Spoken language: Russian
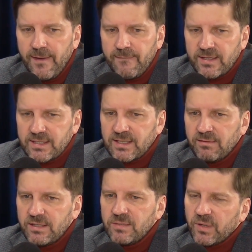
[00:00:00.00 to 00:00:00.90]

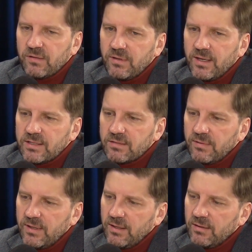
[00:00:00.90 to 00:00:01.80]
создавать и продвигать
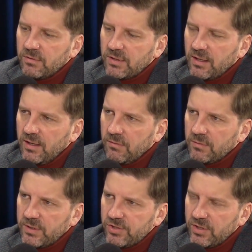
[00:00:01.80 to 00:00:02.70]
свои вот такие вот
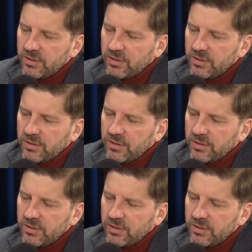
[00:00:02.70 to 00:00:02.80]
площадки.